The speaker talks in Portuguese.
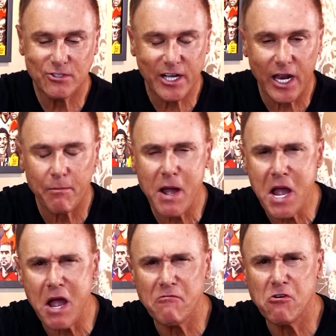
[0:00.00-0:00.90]
os caras,
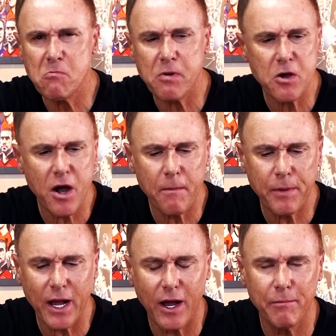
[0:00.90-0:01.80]
ah, vamos pra,
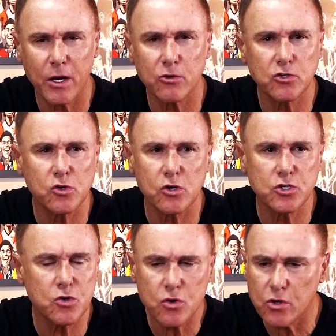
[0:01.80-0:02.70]
pra Belo
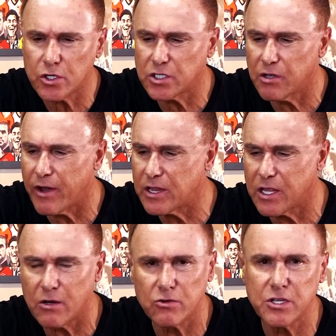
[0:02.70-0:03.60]
Horizonte hoje, que vai
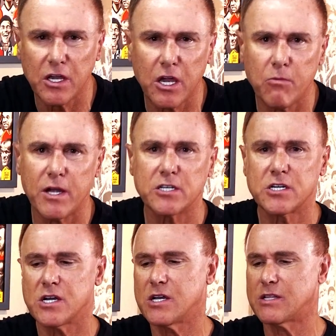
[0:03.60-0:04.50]
ter não sei o que, uma
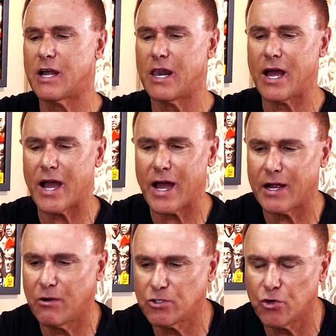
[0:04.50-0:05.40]
janta
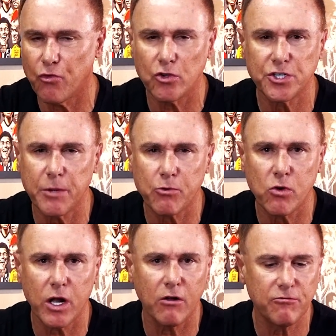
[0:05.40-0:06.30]
lá, onde eu vou sempre com o
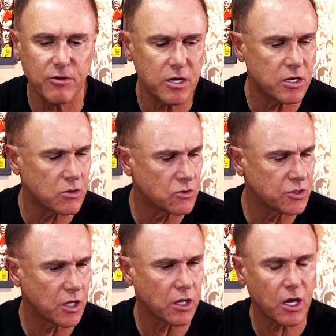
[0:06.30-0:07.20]
Galvão, não
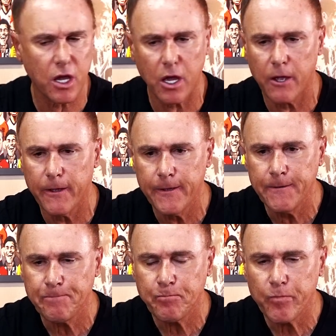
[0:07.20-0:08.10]
sei o que.
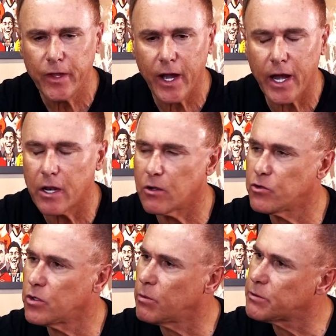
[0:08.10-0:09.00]
Cara, nós
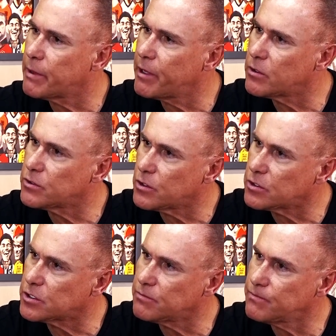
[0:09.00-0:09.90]
somos pra Belo
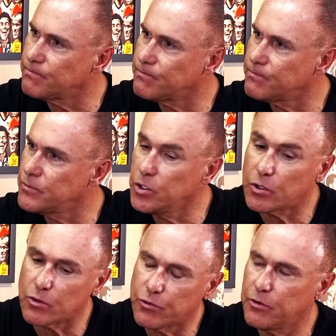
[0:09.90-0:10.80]
Horizonte. E eu
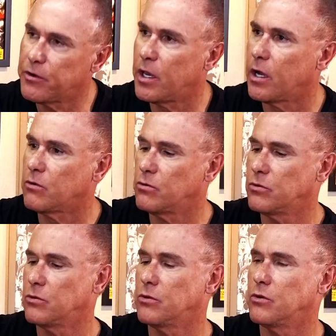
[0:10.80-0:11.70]
não fui falar com
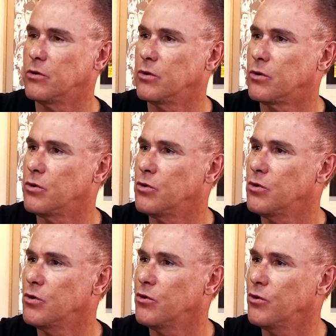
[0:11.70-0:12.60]
o,
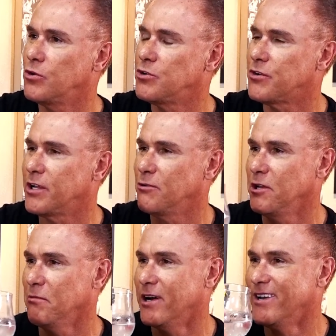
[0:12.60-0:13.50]
com o Luiz Fernando
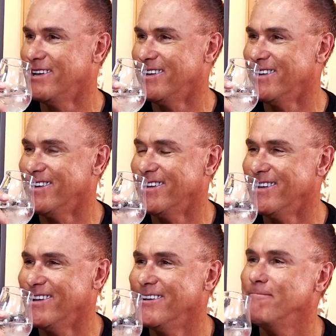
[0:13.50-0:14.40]
Lima.
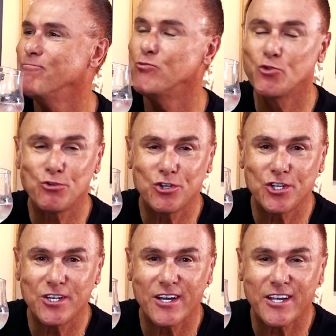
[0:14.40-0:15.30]
Não? No
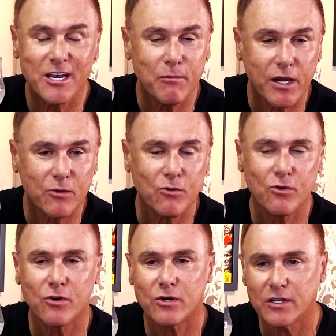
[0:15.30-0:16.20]
dia que ele
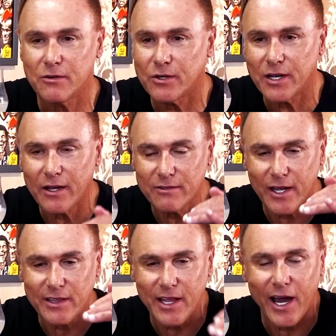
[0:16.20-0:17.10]
marcou, né, na,
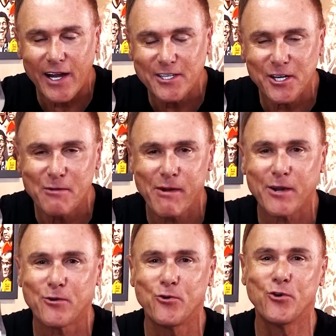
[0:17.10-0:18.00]
na tarde que ele
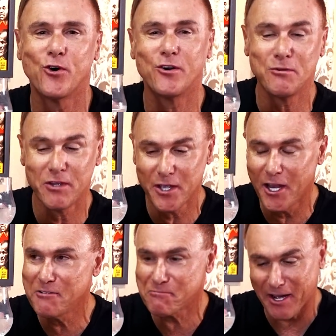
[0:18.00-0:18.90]
marcou, e, e
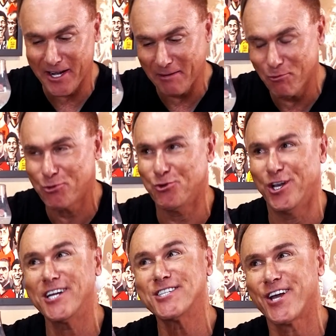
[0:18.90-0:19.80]
ele, cara, botou
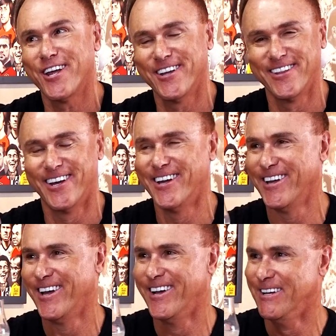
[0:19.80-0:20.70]
na agenda.
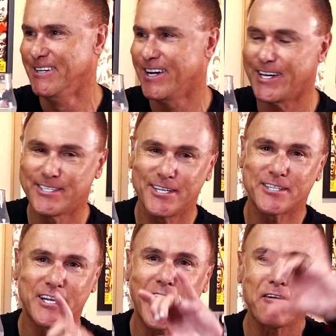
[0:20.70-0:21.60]

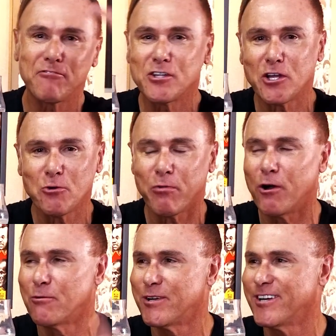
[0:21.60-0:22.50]
Acertar a vida do
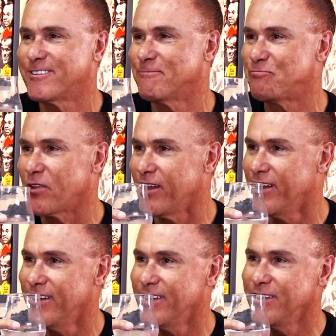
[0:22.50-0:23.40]
Paulo Brito.
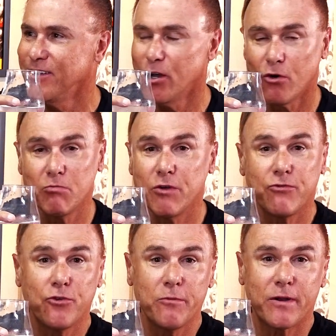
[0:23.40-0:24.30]
E eu me
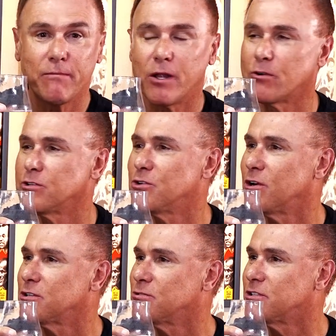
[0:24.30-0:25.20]
fui para Belo
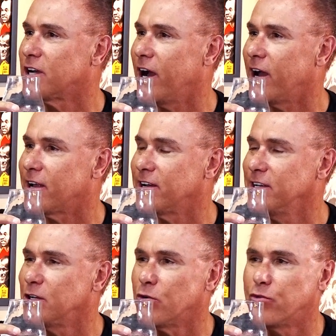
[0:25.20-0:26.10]
Horizonte com os caras e
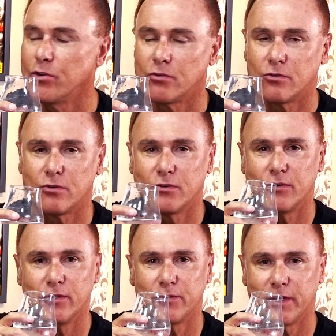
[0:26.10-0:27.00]
não fui no, no
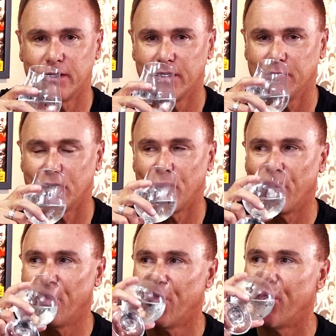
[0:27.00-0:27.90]
Luiz Fernando Lima.
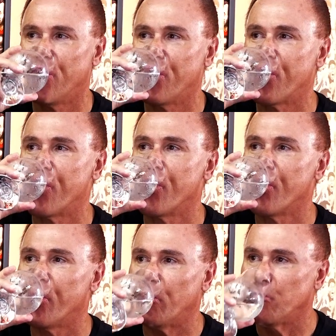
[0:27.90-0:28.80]
E assim
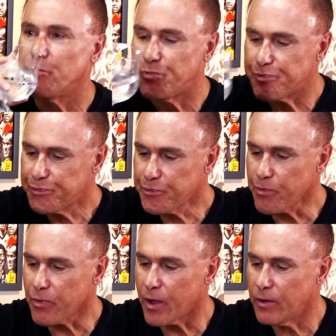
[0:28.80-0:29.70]
se foi a
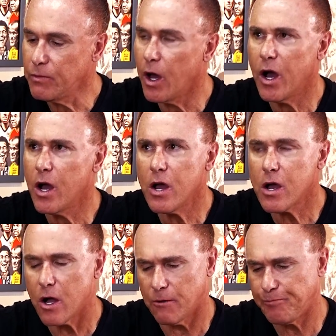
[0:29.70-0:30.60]
chance de Paulo Não,
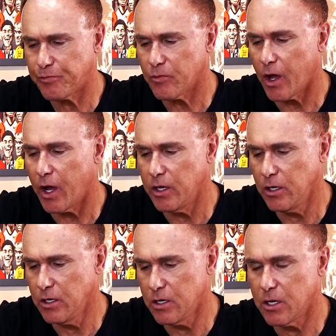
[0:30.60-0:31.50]
Lima.
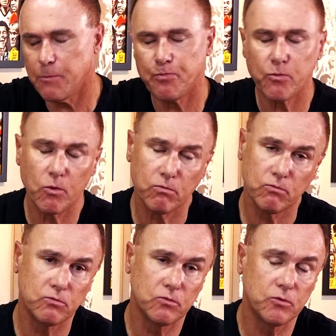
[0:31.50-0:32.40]
aí
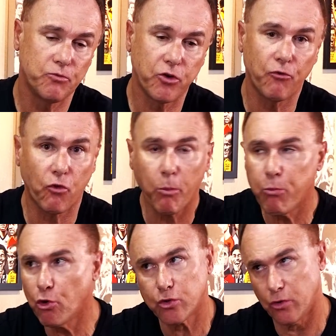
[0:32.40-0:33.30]
ficou
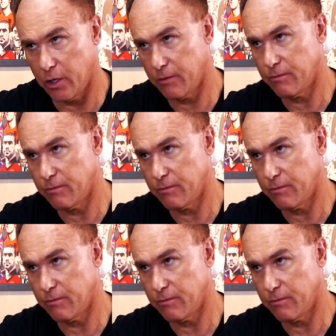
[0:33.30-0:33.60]
puto, né?